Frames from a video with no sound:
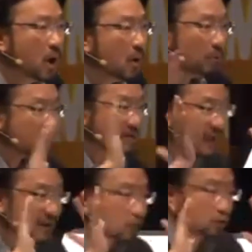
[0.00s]
不是
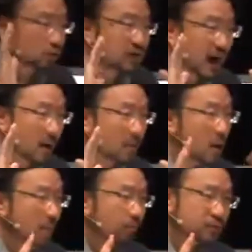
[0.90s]
单单赎价，
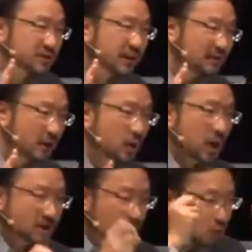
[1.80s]
不是单单
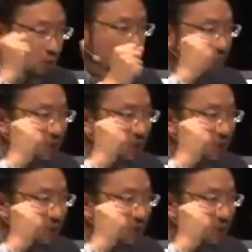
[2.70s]
这个赎